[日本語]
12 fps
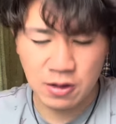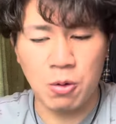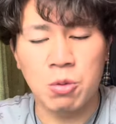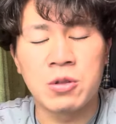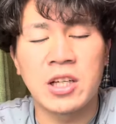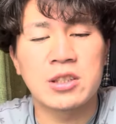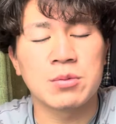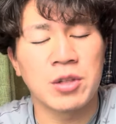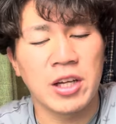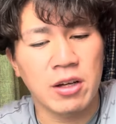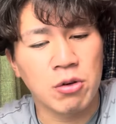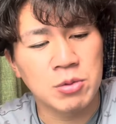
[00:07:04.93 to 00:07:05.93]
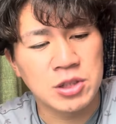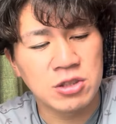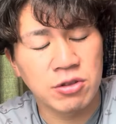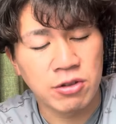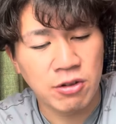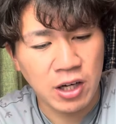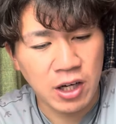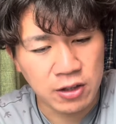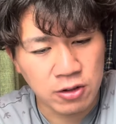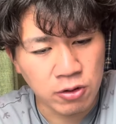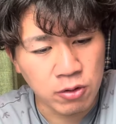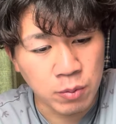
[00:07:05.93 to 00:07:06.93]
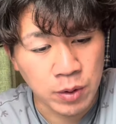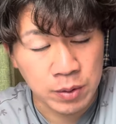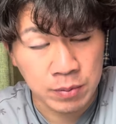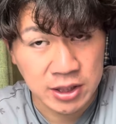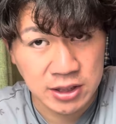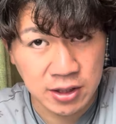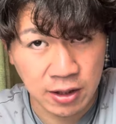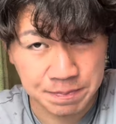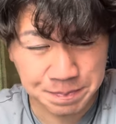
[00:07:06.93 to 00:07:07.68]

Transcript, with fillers: この夏もね、面白いのかなと思いました。